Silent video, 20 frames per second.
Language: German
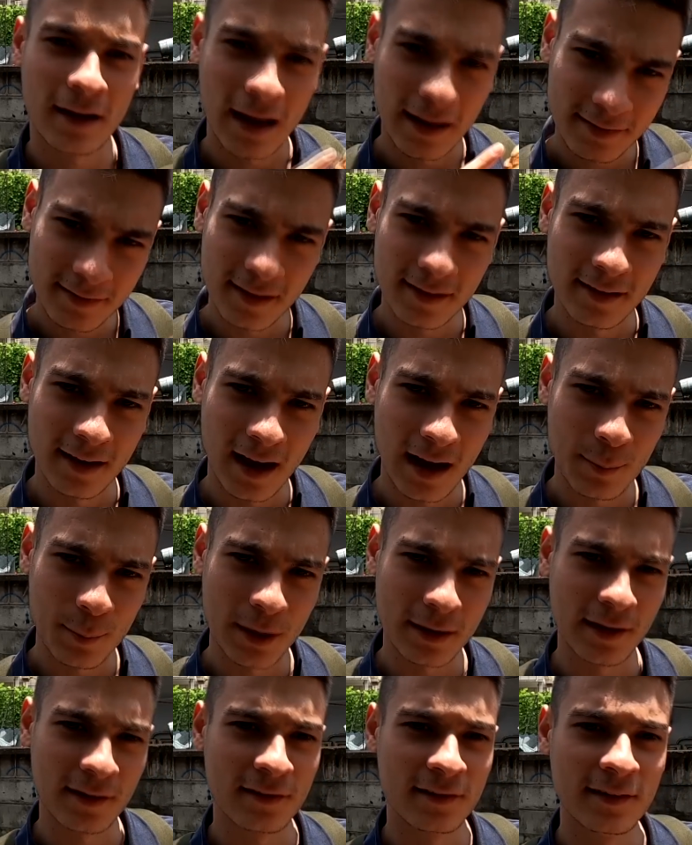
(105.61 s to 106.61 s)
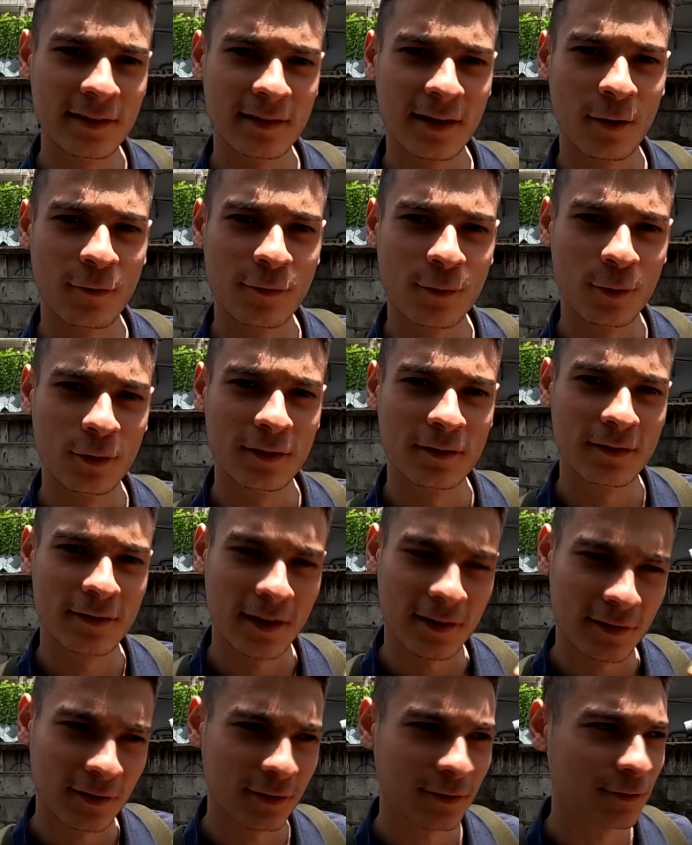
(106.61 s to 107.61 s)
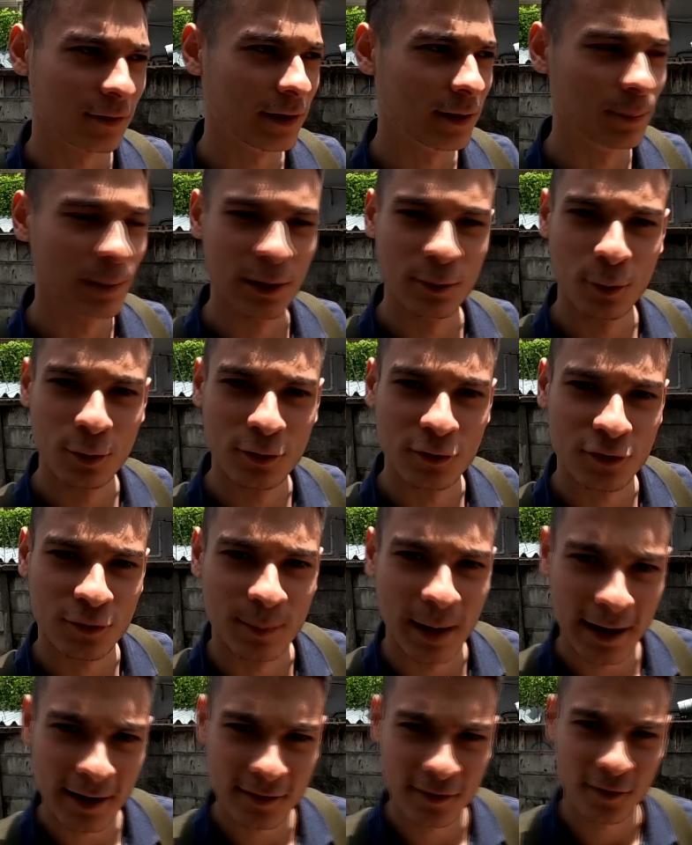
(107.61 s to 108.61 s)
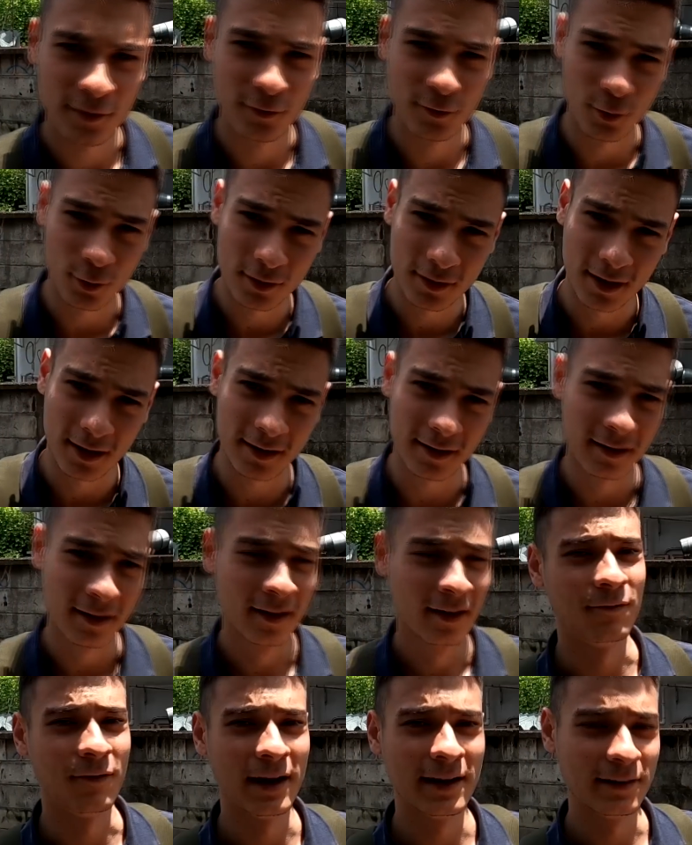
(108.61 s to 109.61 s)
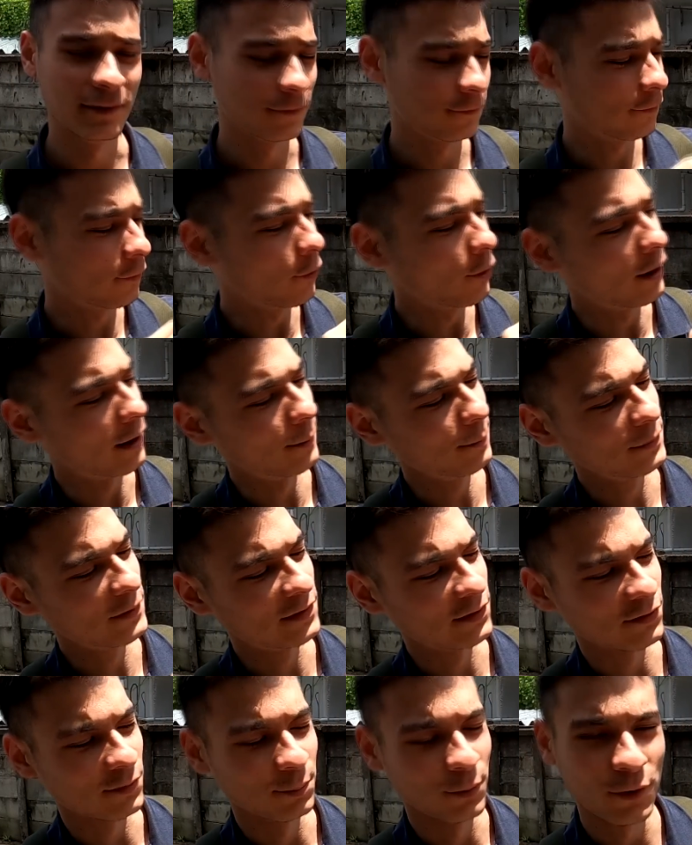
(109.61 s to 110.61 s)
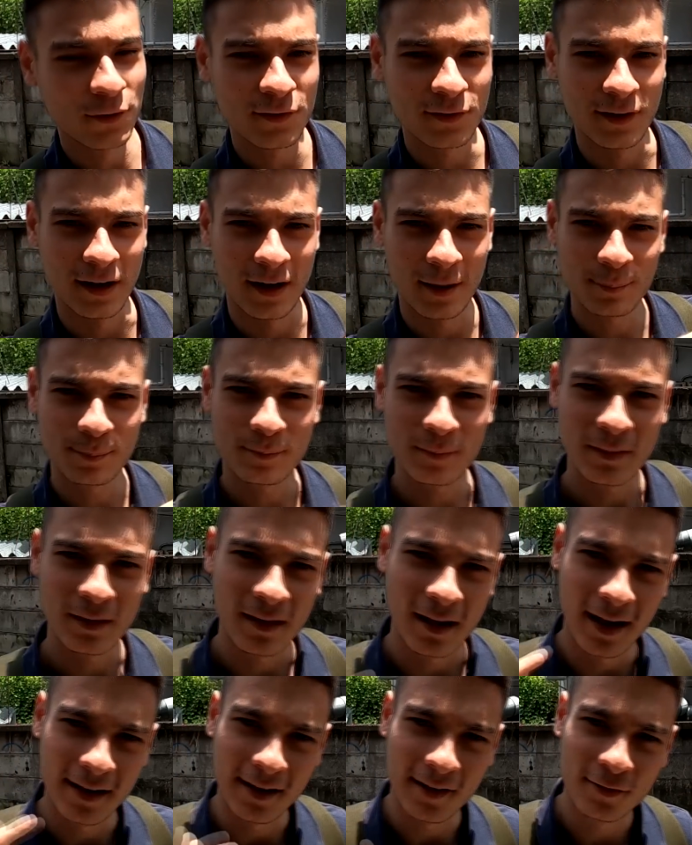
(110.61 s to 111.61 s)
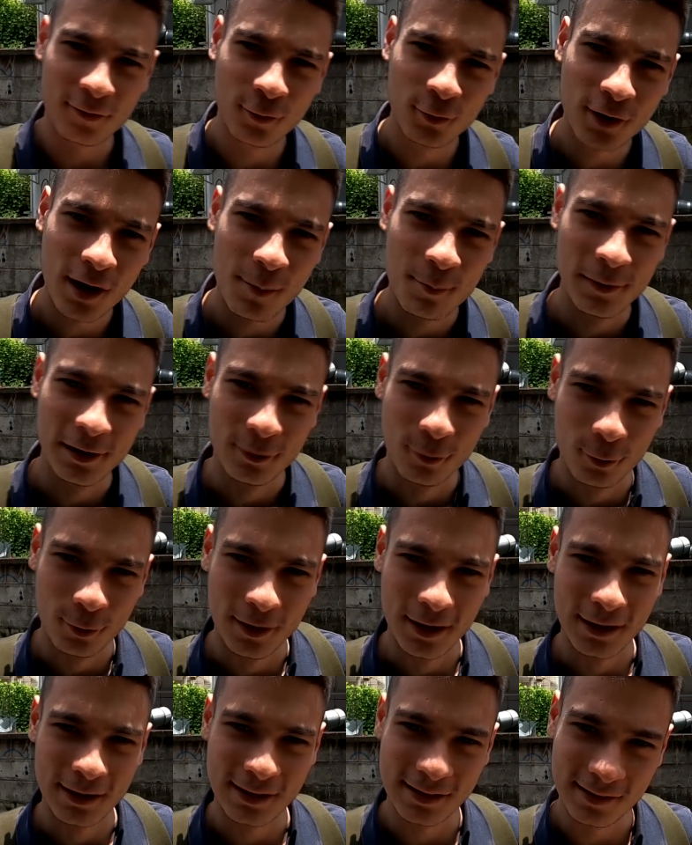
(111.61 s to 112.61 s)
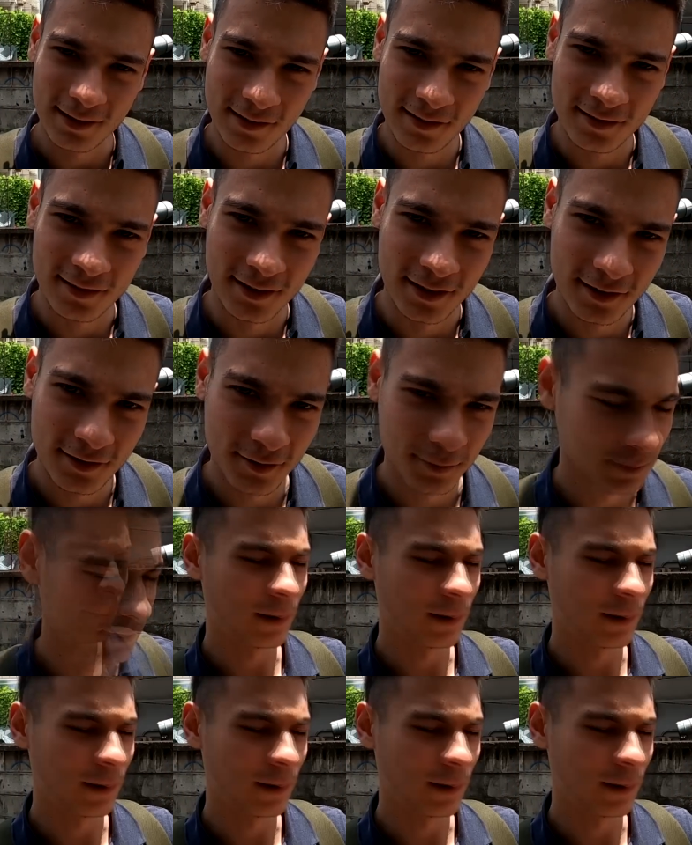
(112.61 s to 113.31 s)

hat den Namen jetzt nicht aufgrund, dass es wie Melonen schmeckt, sondern weil die Form, dieses Muster einer Zuckermelone ähnlich sieht.